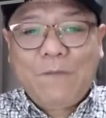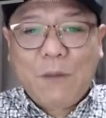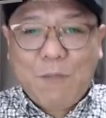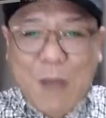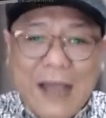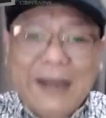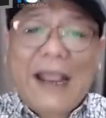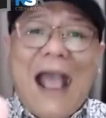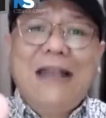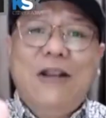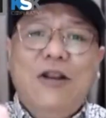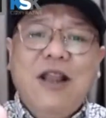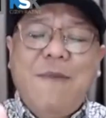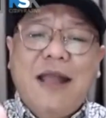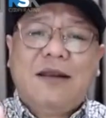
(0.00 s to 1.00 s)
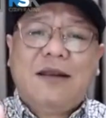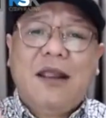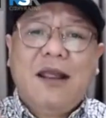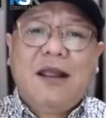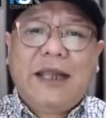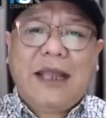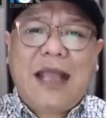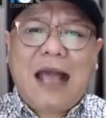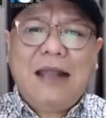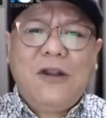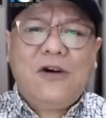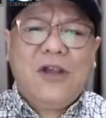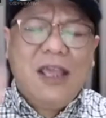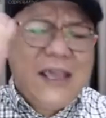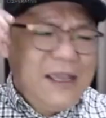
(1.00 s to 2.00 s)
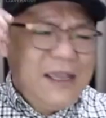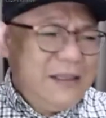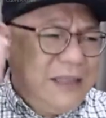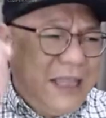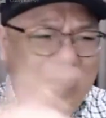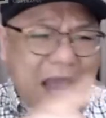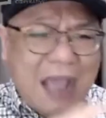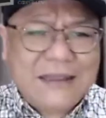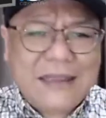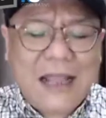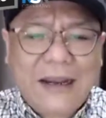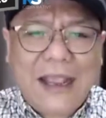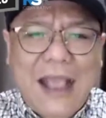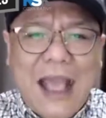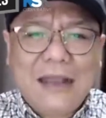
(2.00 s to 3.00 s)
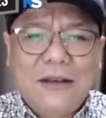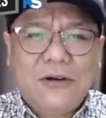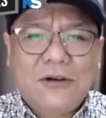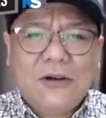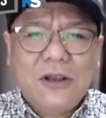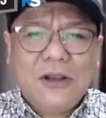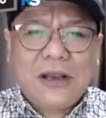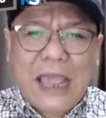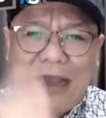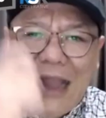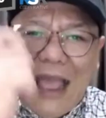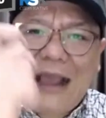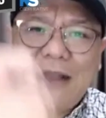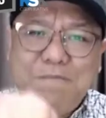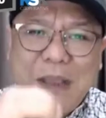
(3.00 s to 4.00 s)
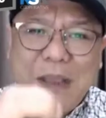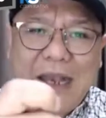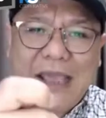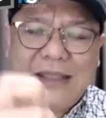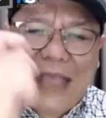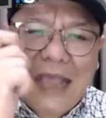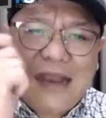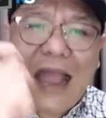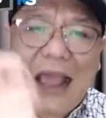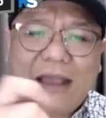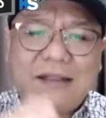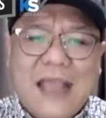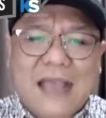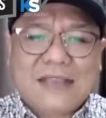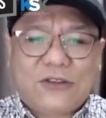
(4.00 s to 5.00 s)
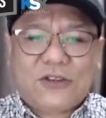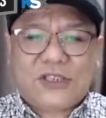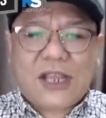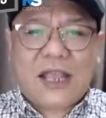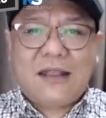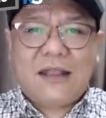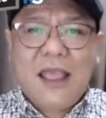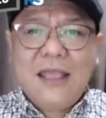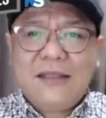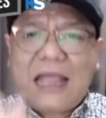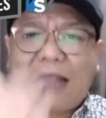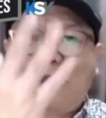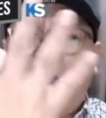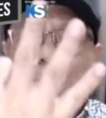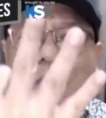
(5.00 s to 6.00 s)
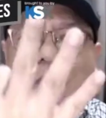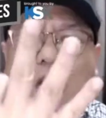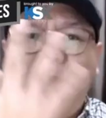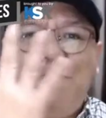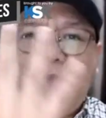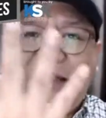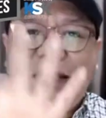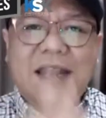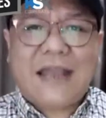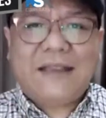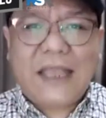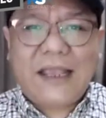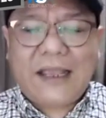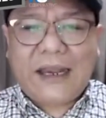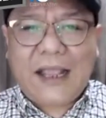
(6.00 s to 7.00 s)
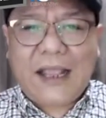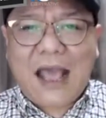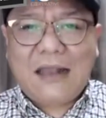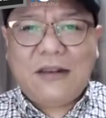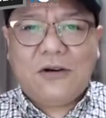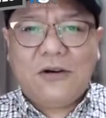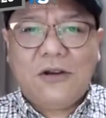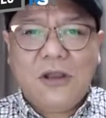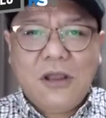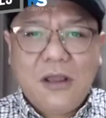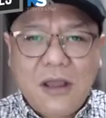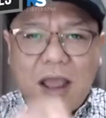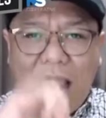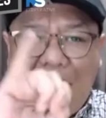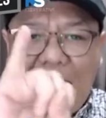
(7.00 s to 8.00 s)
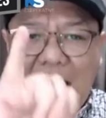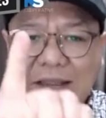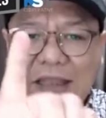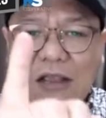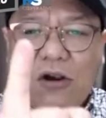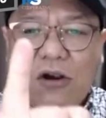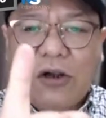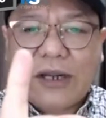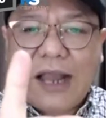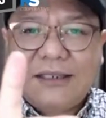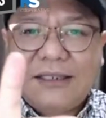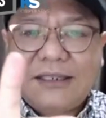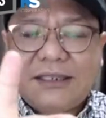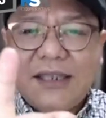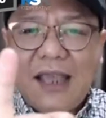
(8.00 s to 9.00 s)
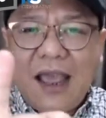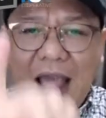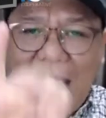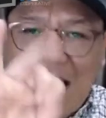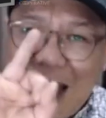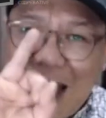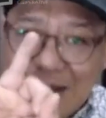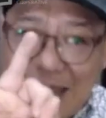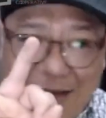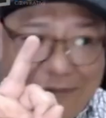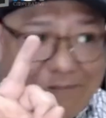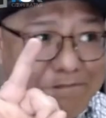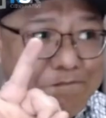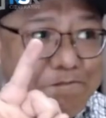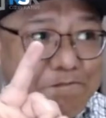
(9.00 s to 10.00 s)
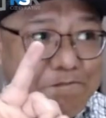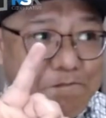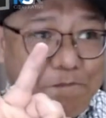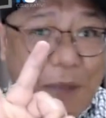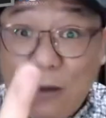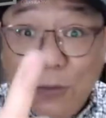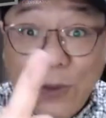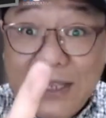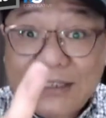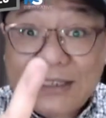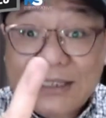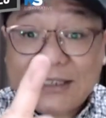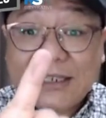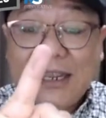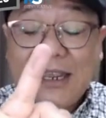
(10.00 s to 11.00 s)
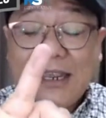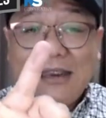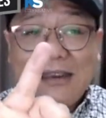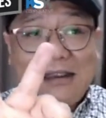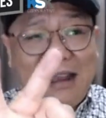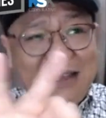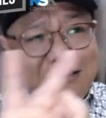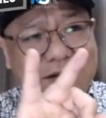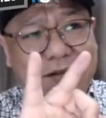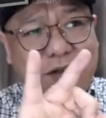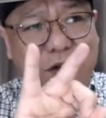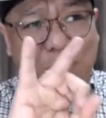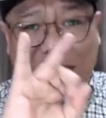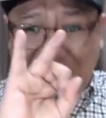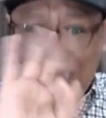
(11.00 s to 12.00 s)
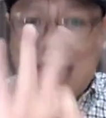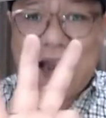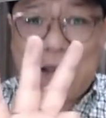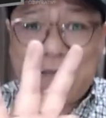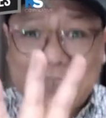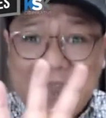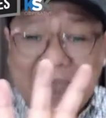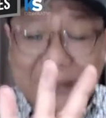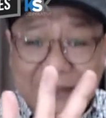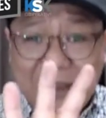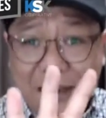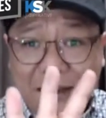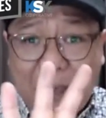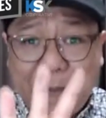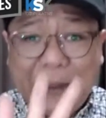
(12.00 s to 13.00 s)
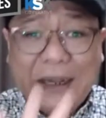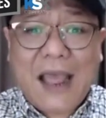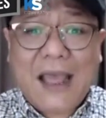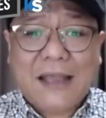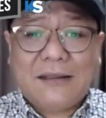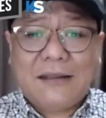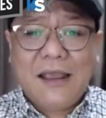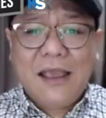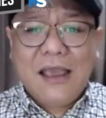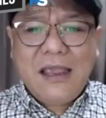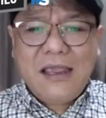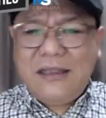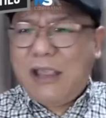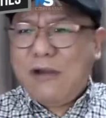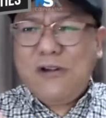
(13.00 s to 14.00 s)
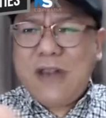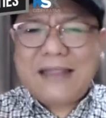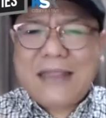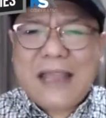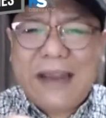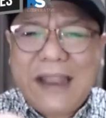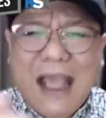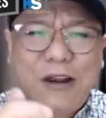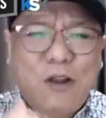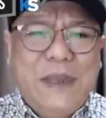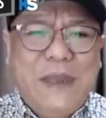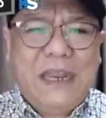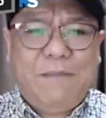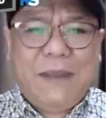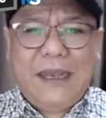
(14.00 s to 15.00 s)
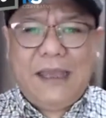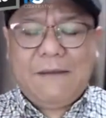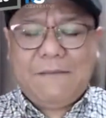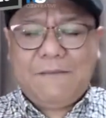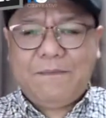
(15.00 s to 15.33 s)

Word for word: Mga regalo naman, regalo. Hindi lahat ng regalo kailangan bilhin, kailangan gastusan. Tatlo po ang pwede nating iregalo. Ang ating oras, ang ating pawis, at yung may kinalaman sa ating kaperahan. Hindi ho lahat ng regalo binibili.